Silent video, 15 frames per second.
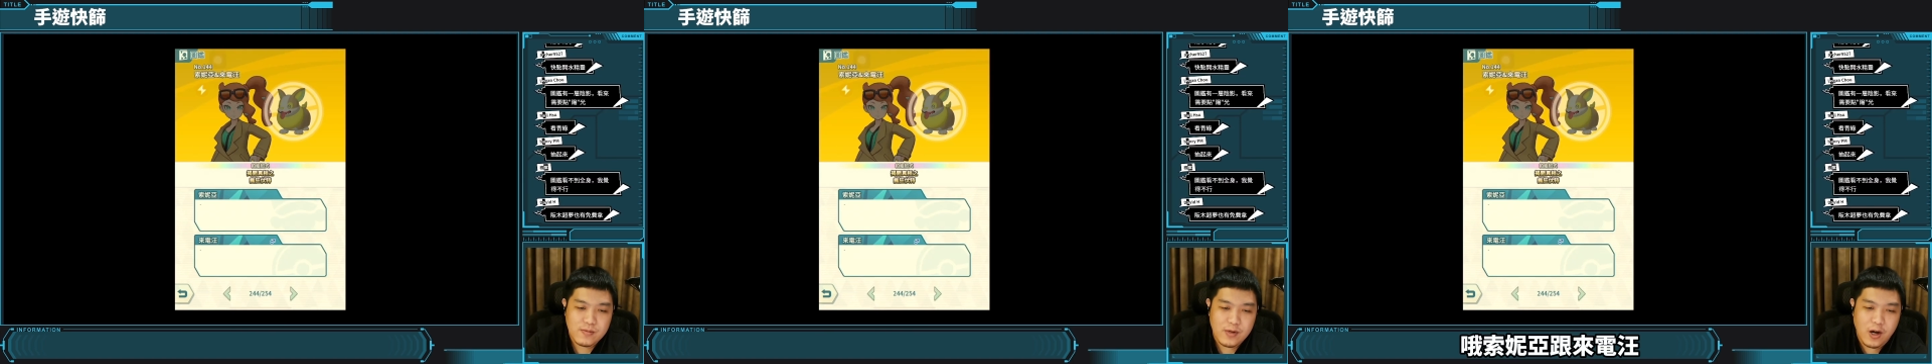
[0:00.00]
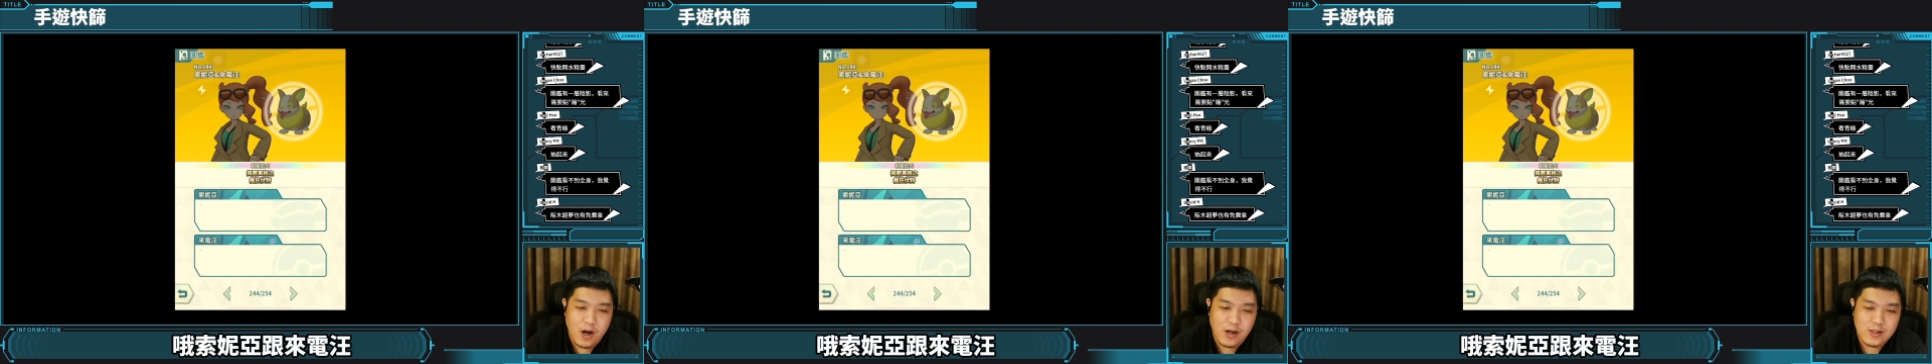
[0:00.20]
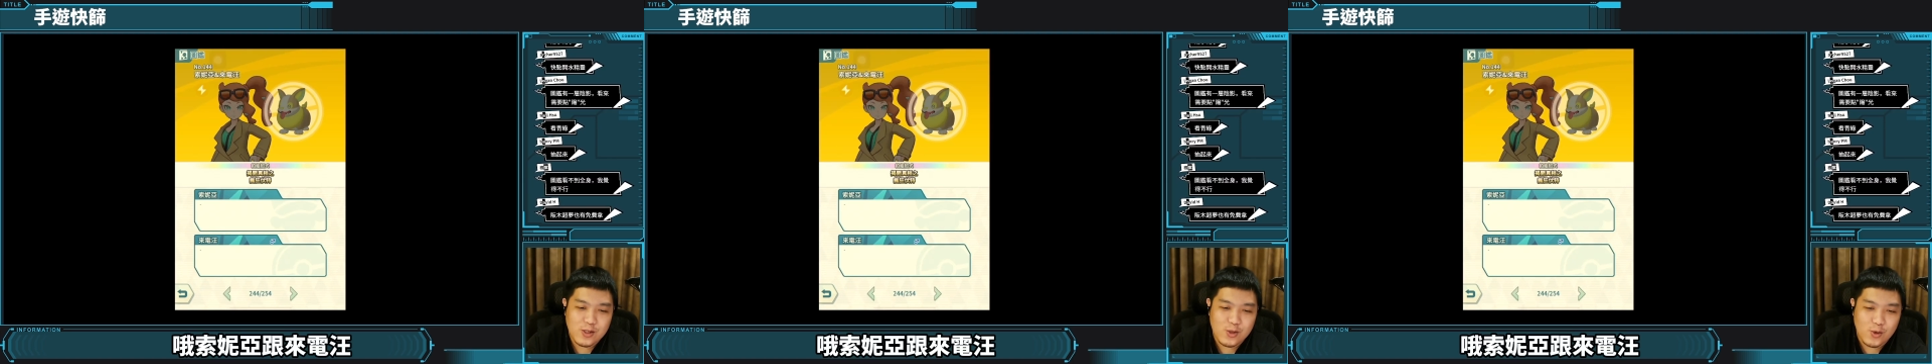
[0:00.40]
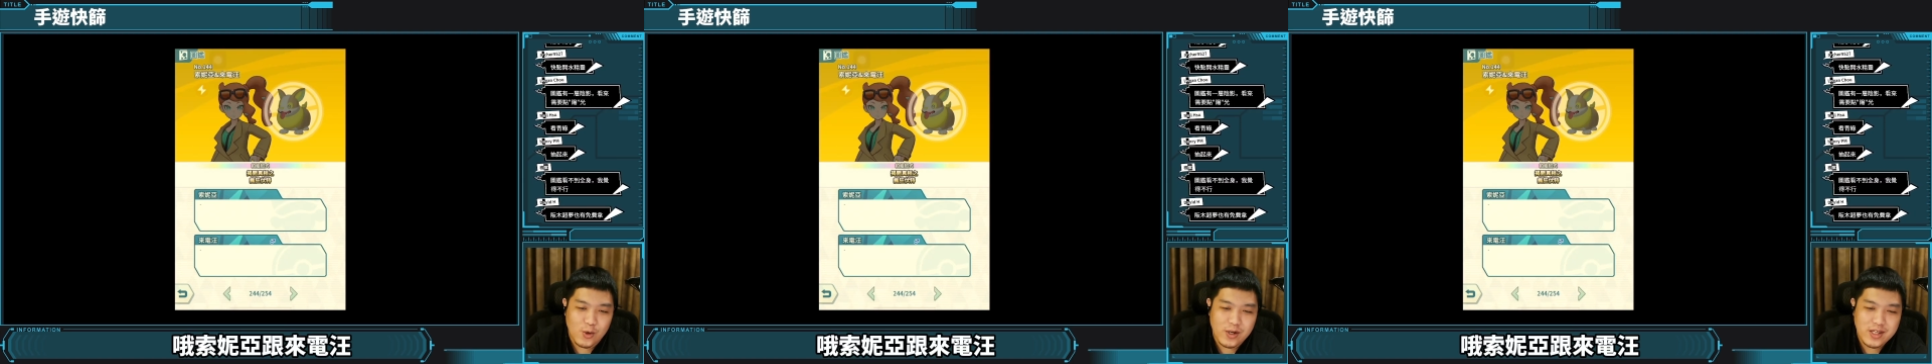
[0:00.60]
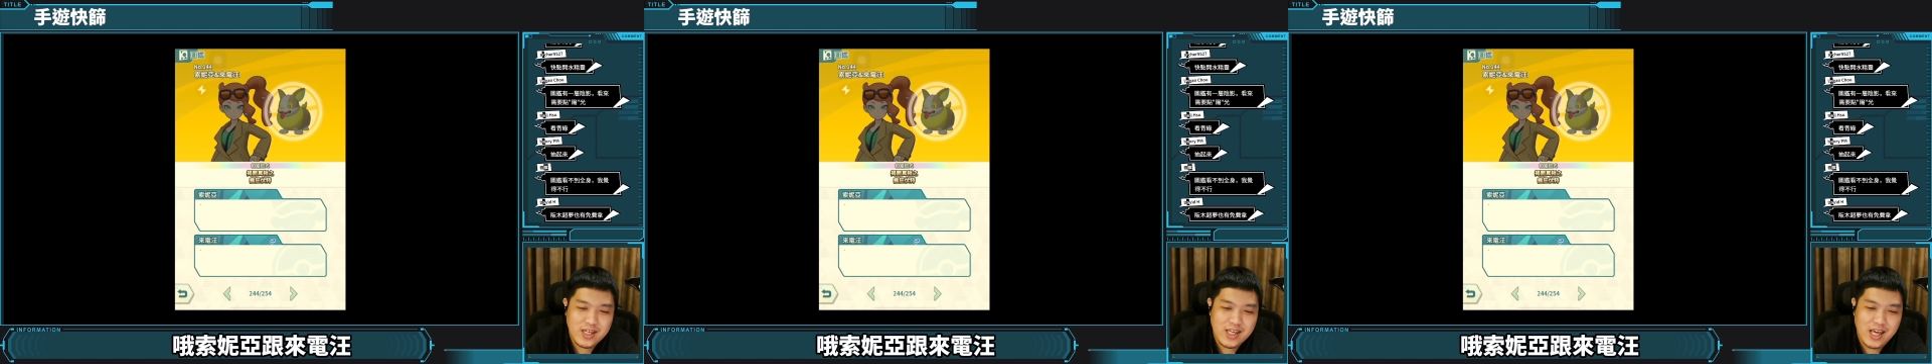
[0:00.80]
哦，
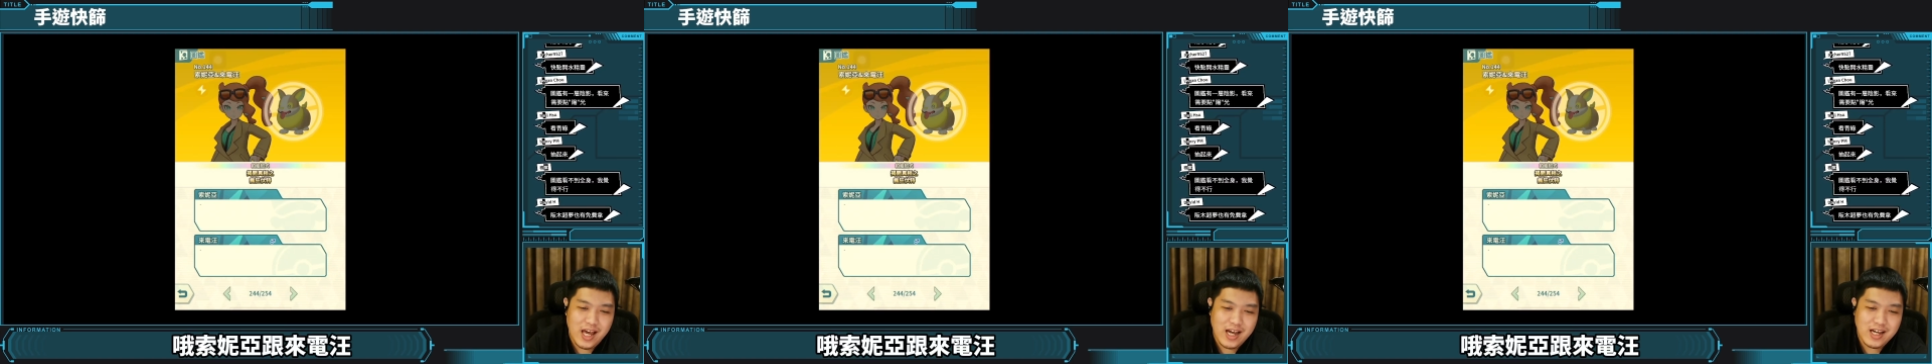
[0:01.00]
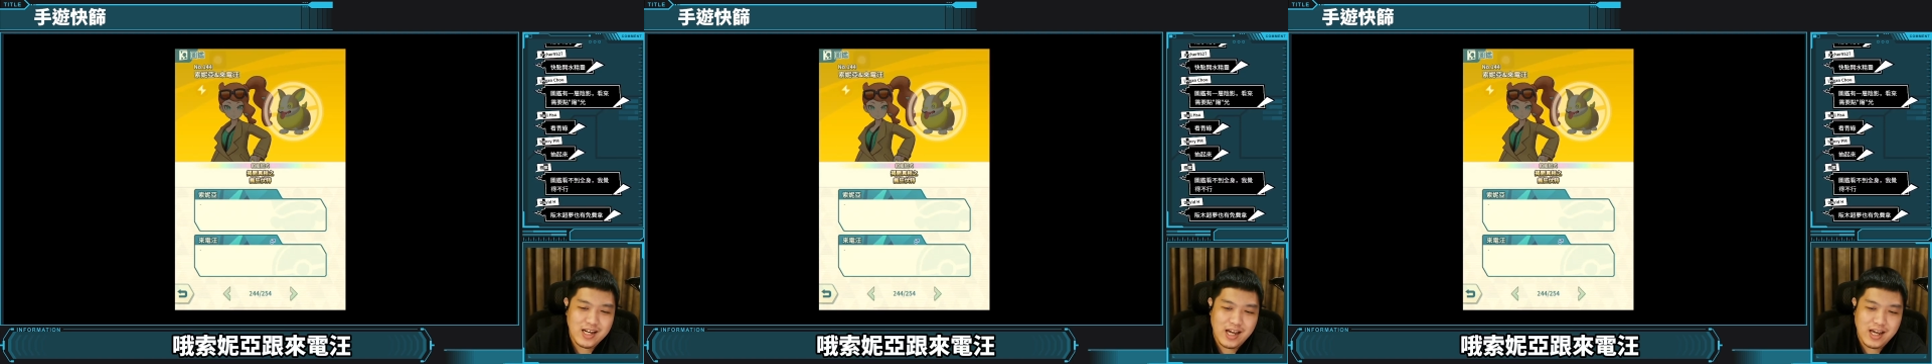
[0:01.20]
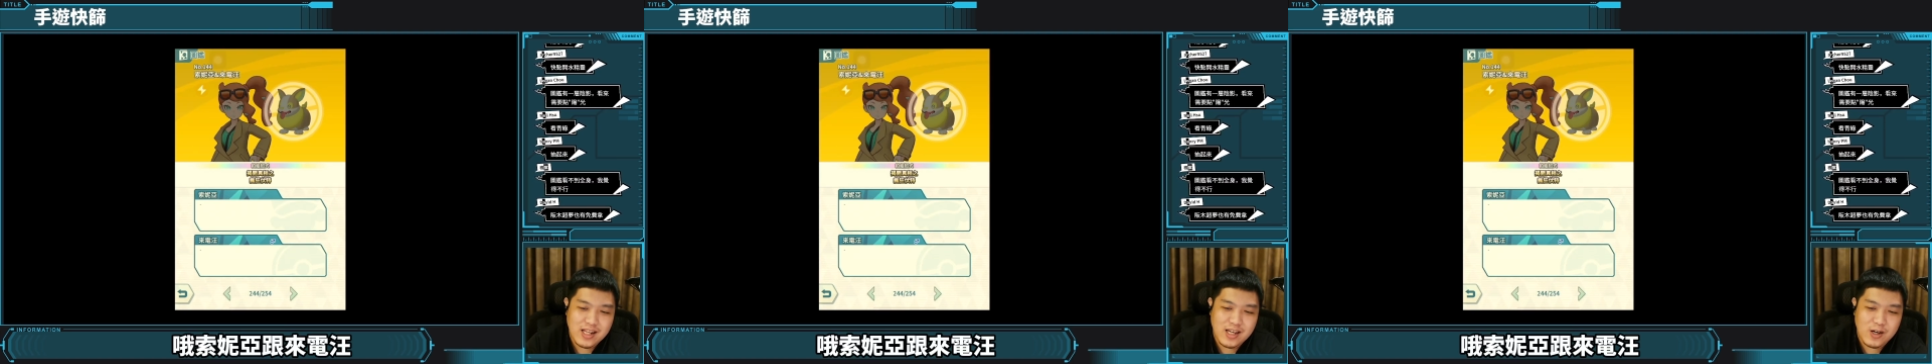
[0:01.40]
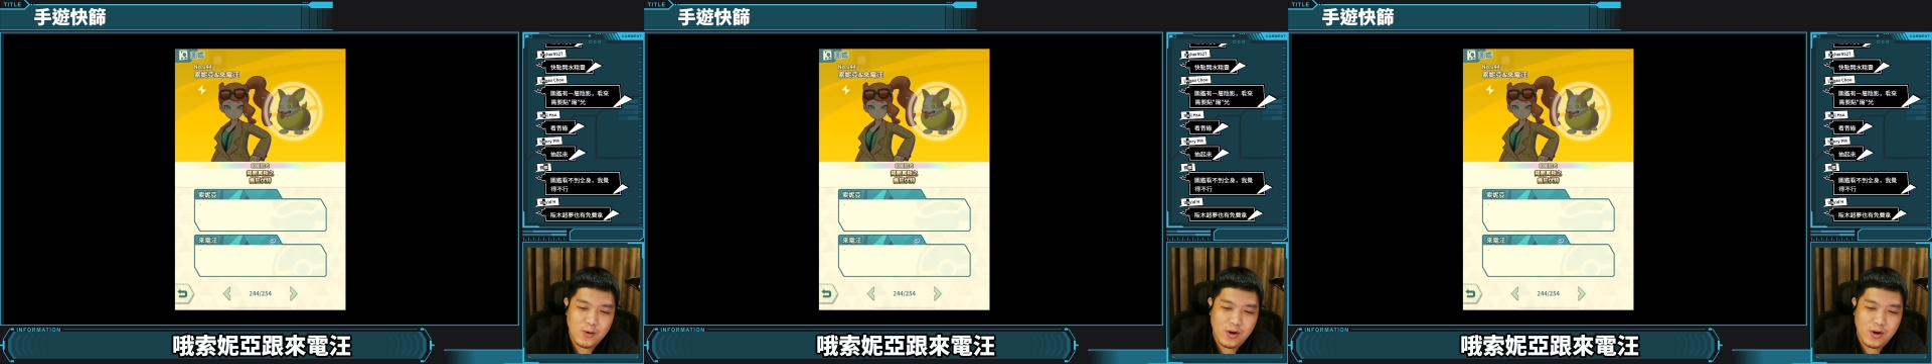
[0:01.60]
索尼娅跟来电